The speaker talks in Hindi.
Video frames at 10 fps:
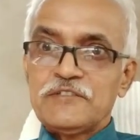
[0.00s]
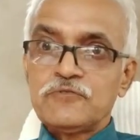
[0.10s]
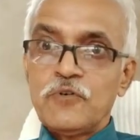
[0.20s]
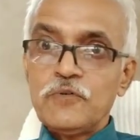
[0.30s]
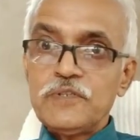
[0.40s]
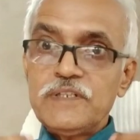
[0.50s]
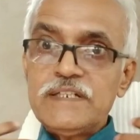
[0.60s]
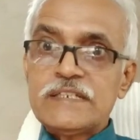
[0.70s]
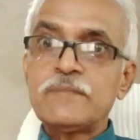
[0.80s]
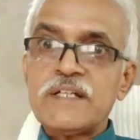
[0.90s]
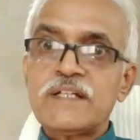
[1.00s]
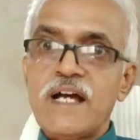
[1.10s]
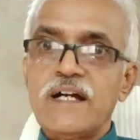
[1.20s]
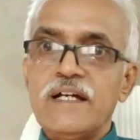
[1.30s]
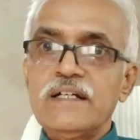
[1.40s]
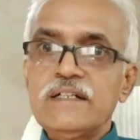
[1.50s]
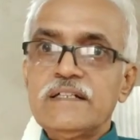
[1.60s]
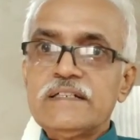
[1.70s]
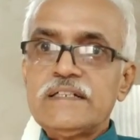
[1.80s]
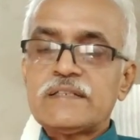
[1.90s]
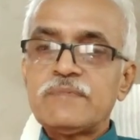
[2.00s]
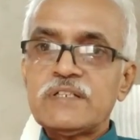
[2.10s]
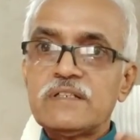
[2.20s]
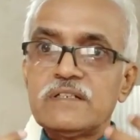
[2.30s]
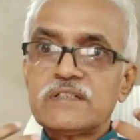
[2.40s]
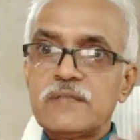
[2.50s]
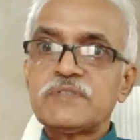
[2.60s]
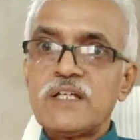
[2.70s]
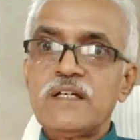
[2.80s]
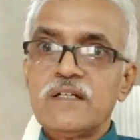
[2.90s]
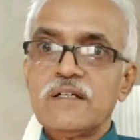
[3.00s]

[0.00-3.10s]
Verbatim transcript: तो इसमें क्या है इसमें सबसे